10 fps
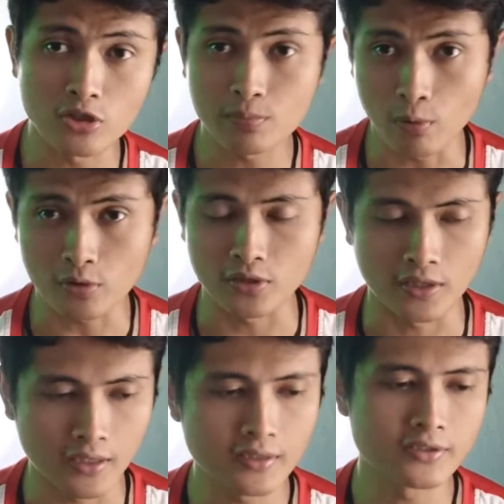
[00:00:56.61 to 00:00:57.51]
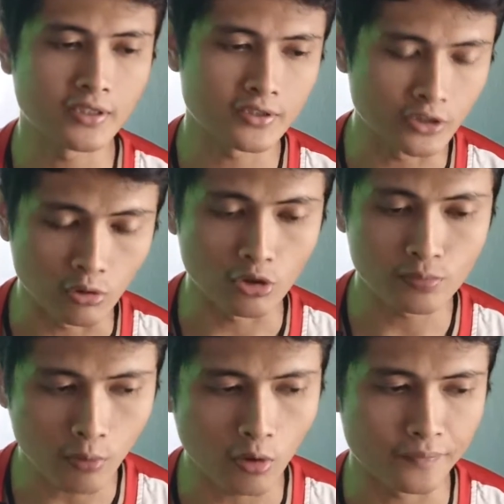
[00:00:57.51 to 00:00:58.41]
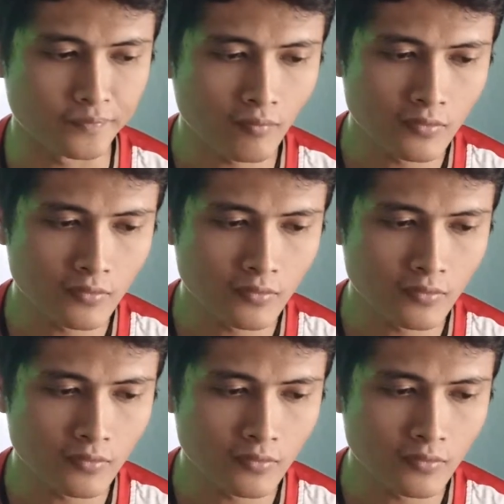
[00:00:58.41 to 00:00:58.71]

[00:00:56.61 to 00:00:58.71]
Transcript: sport ya, cendol sport.